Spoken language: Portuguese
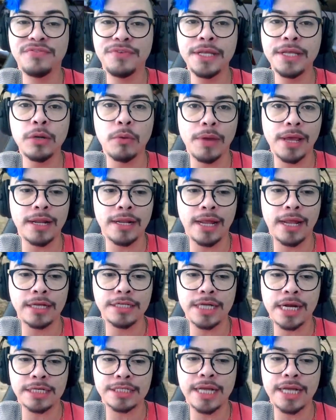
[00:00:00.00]
viram ela lá,
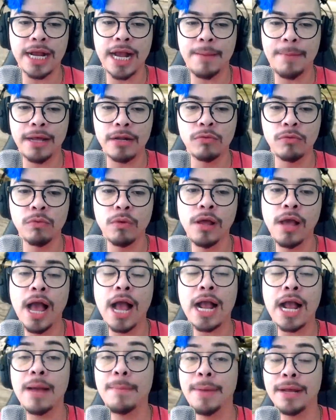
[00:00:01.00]
já, já acabaram,
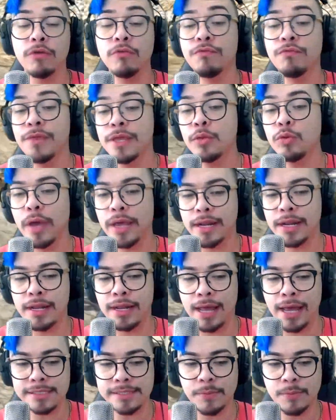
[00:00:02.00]
acabaram vendo ela
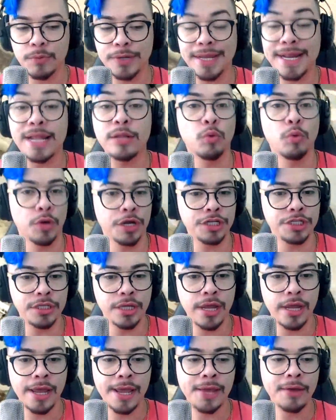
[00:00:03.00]
lá, essa mulher à noite.
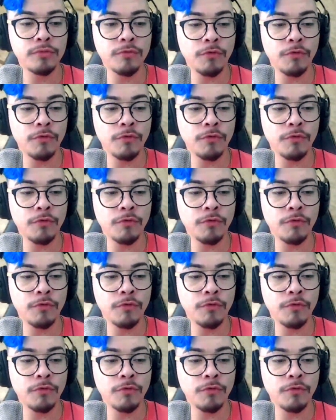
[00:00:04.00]
Eu